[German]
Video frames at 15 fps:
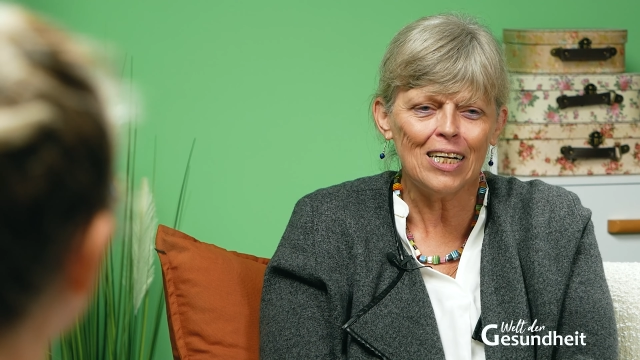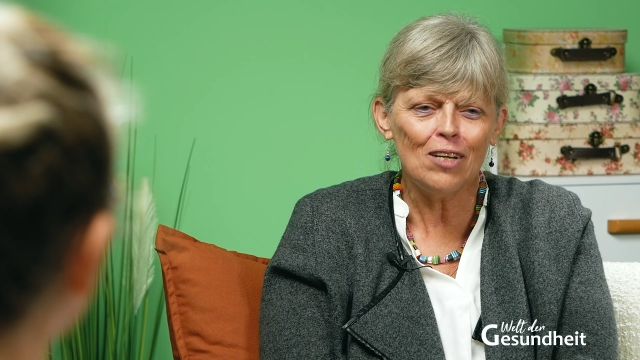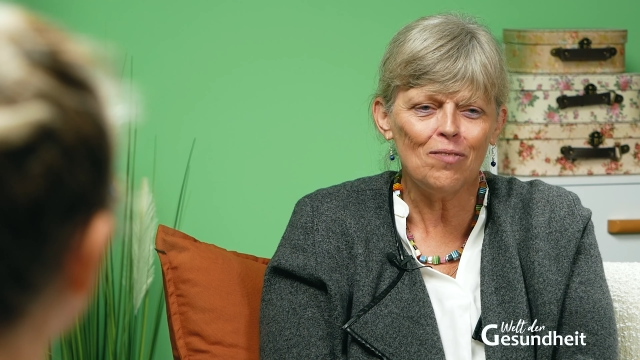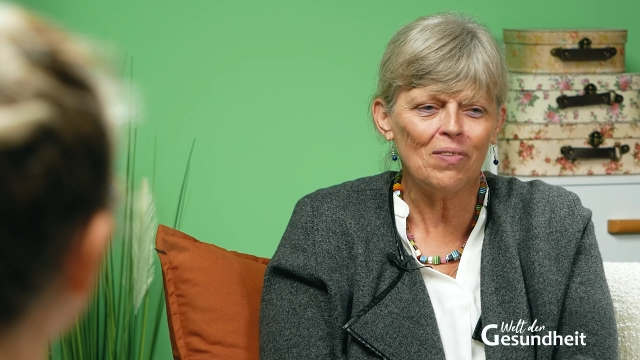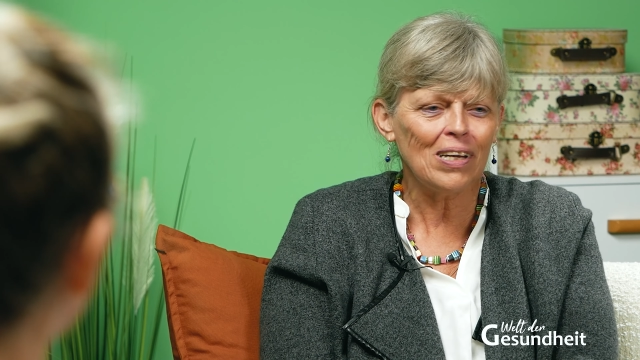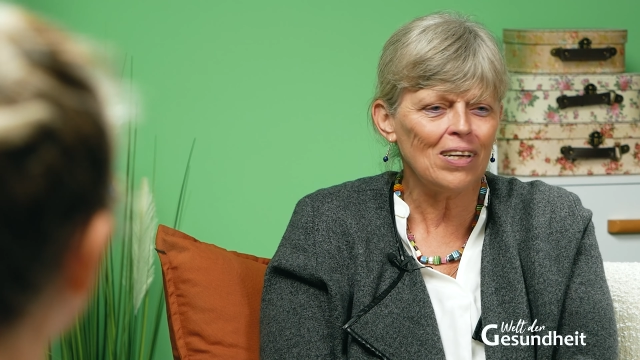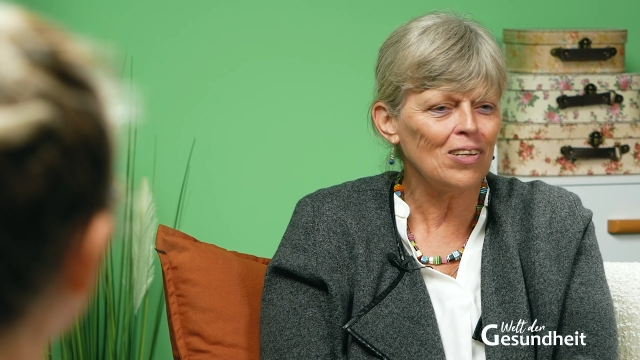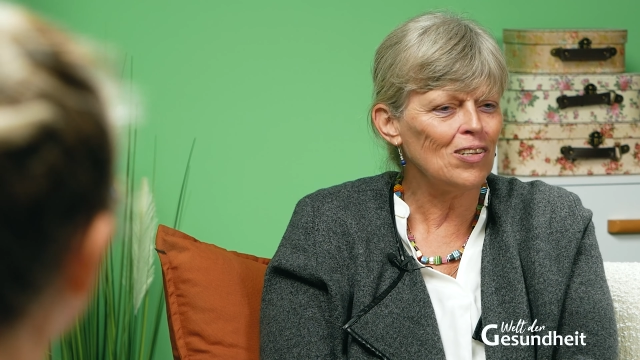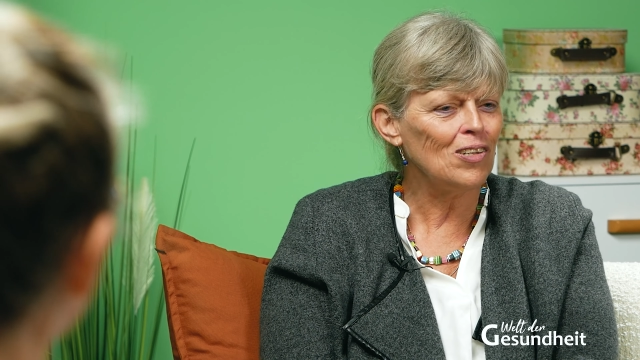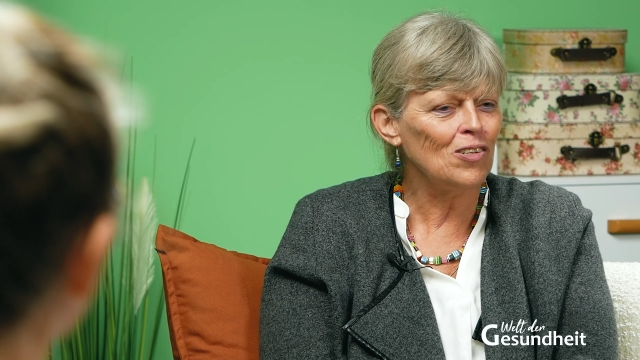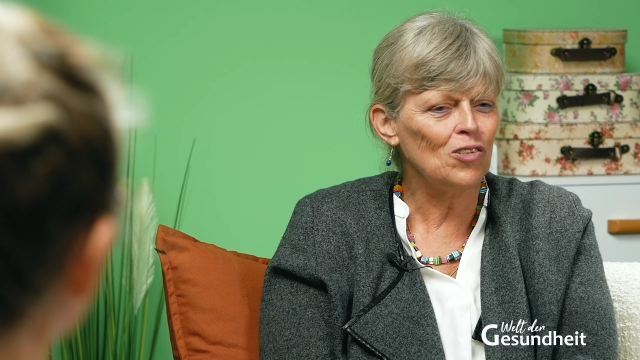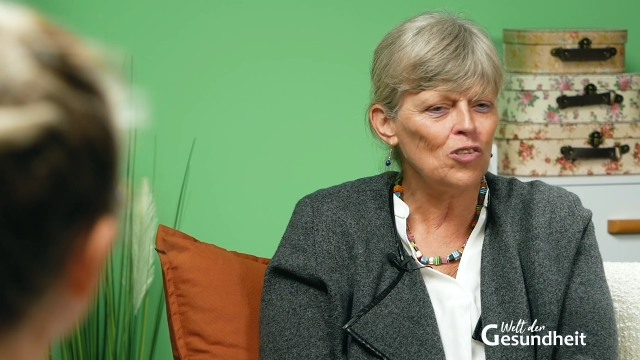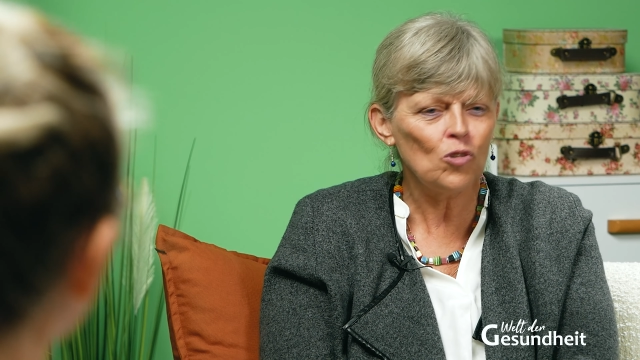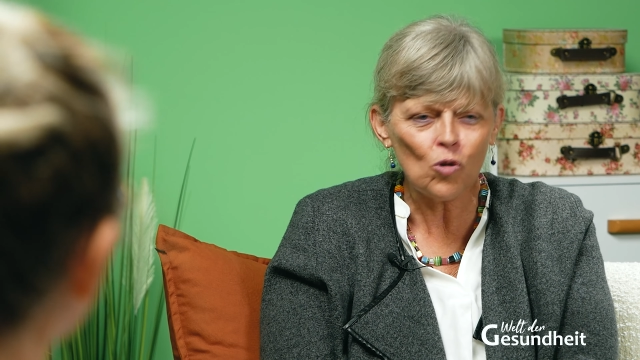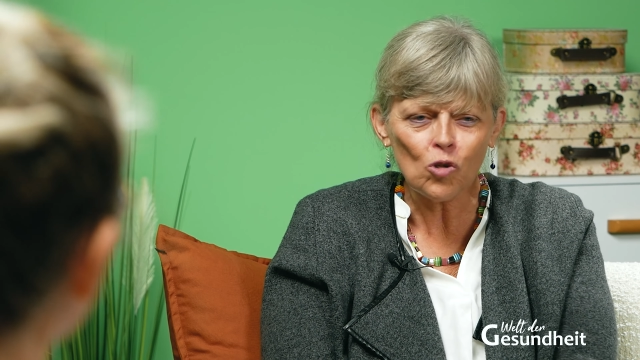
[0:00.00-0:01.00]
die mich
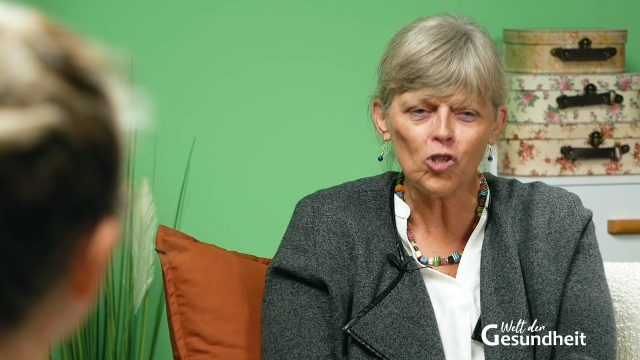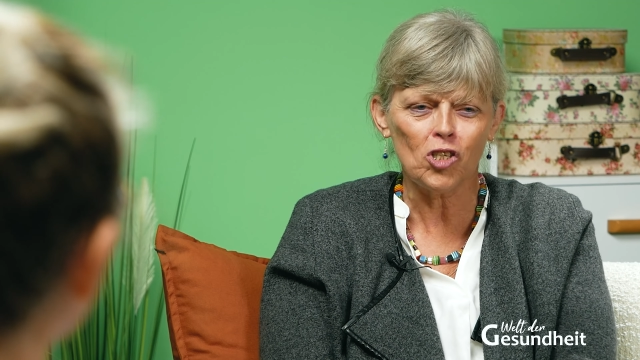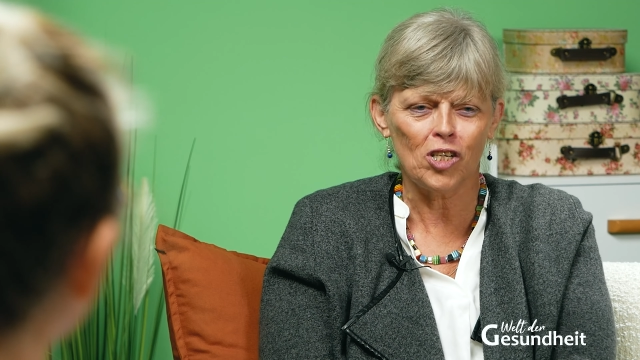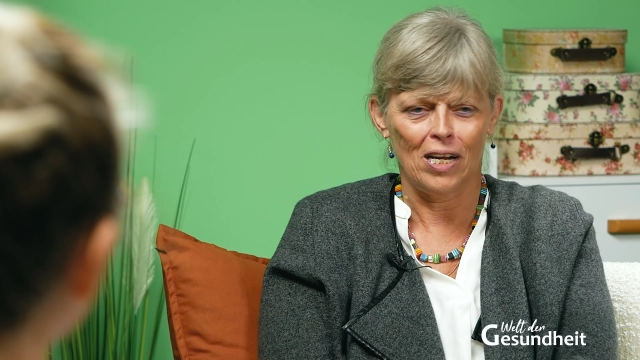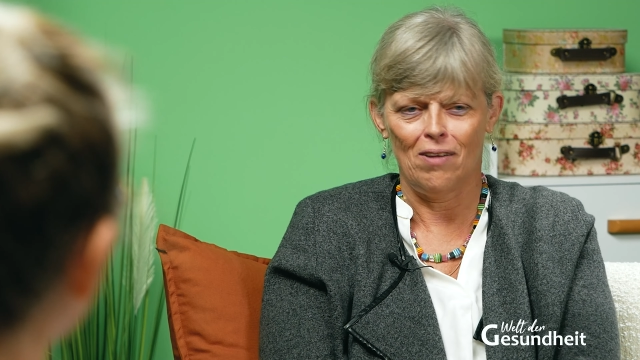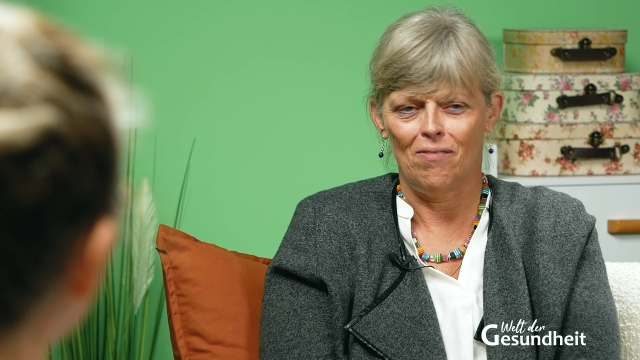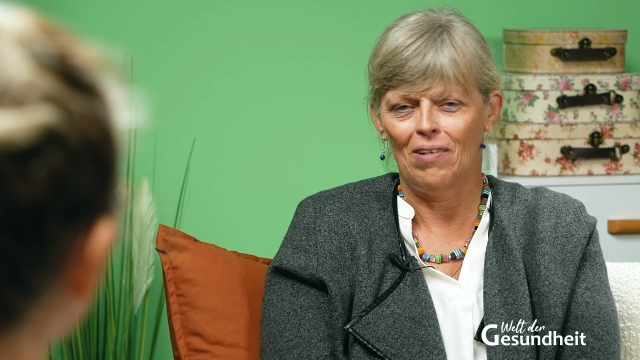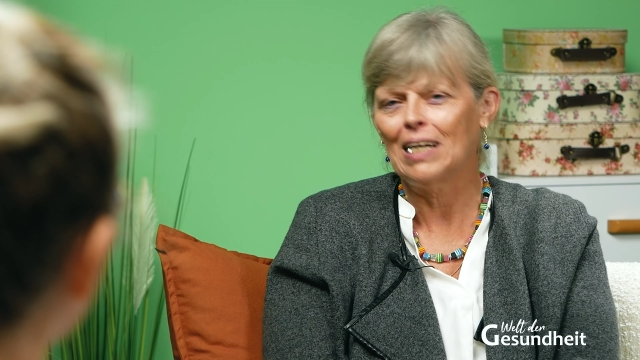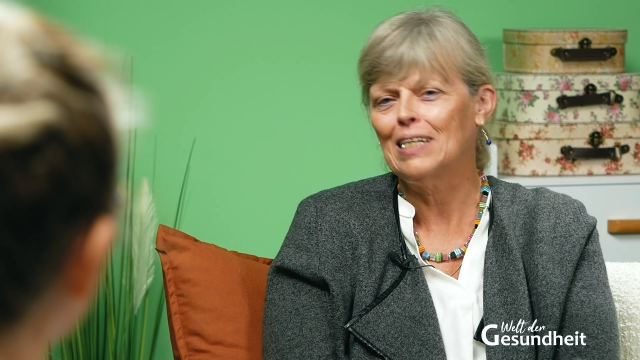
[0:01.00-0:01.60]
so schnell